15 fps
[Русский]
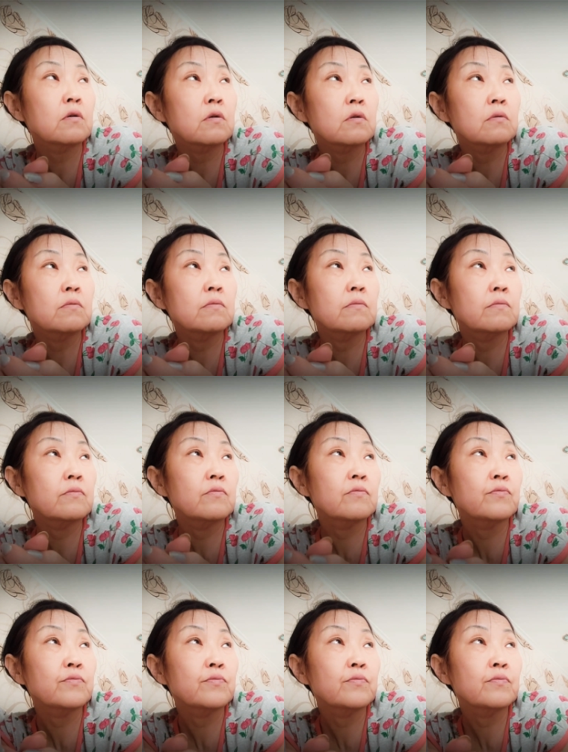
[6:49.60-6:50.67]

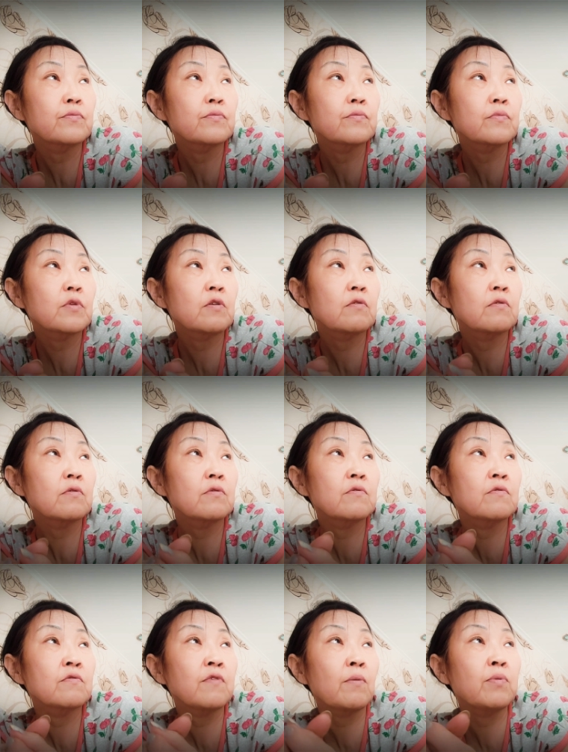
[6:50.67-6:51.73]

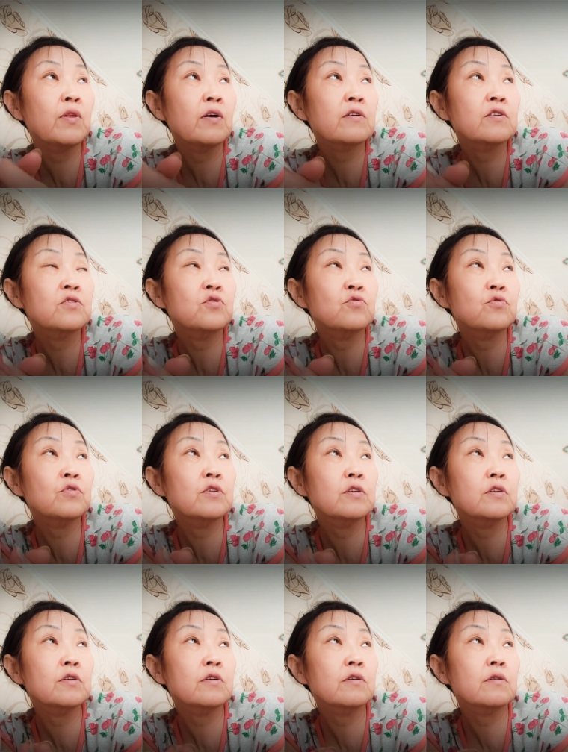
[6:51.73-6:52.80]
во благо
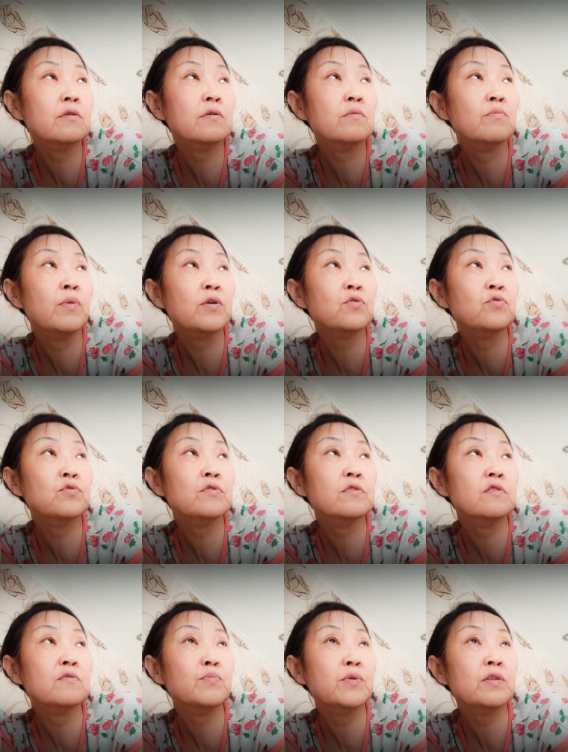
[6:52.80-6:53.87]
других бороться
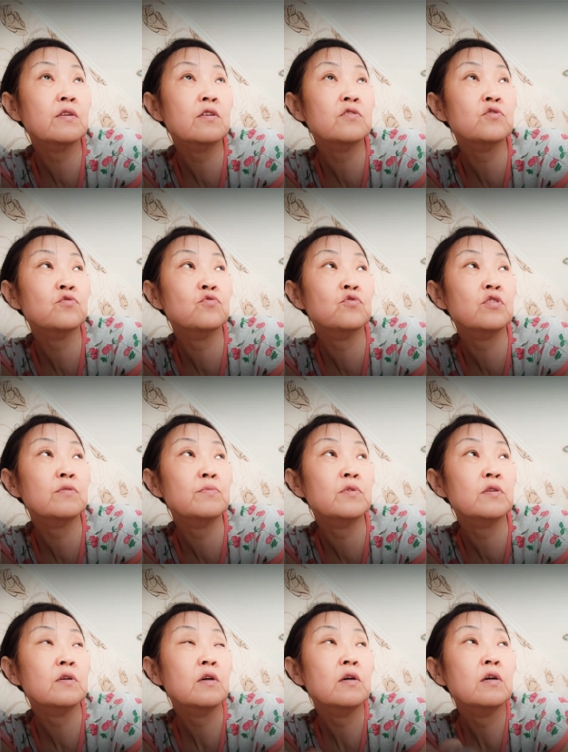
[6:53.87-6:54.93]
с
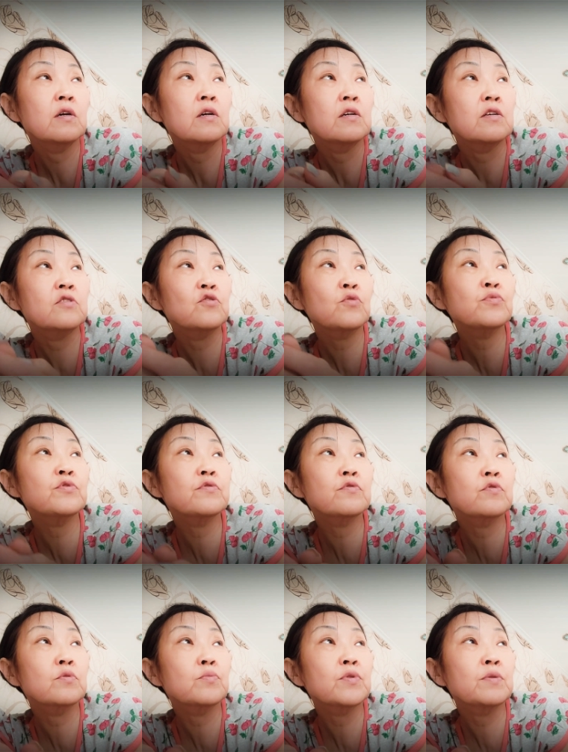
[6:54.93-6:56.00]
предрассудками и
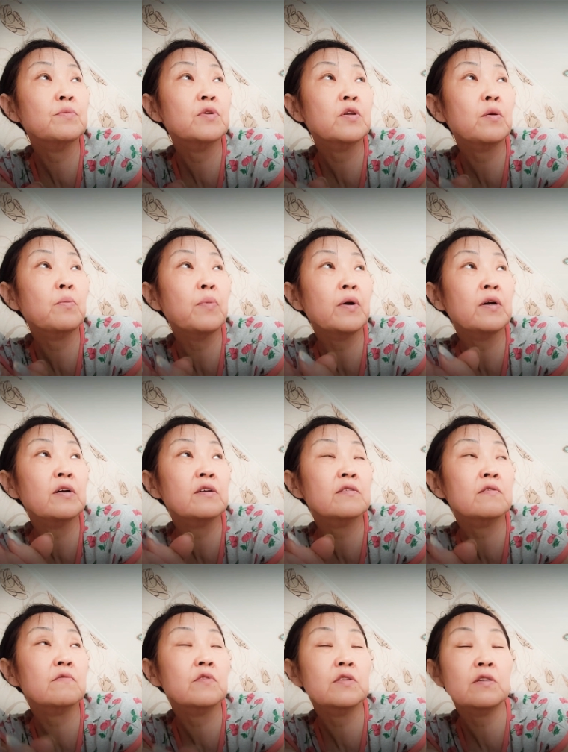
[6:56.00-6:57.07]
собственным примером
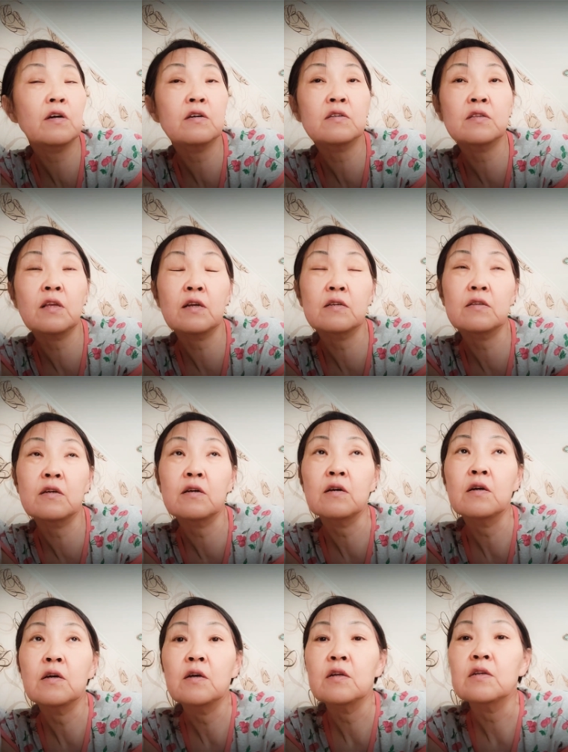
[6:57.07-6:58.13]
показывать, как надо.
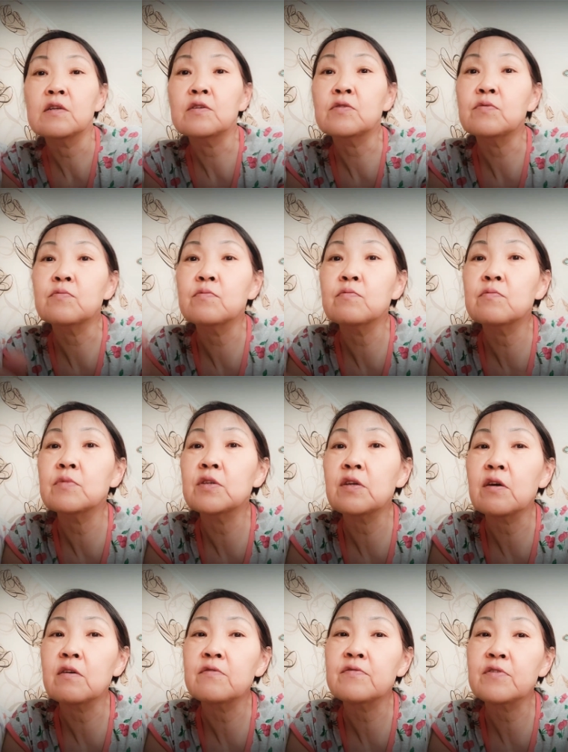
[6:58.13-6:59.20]

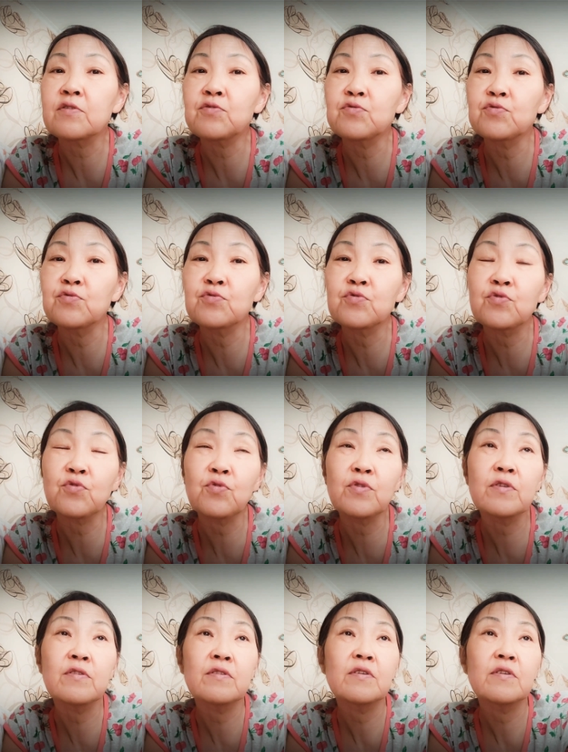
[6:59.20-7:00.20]
Меня в такую роль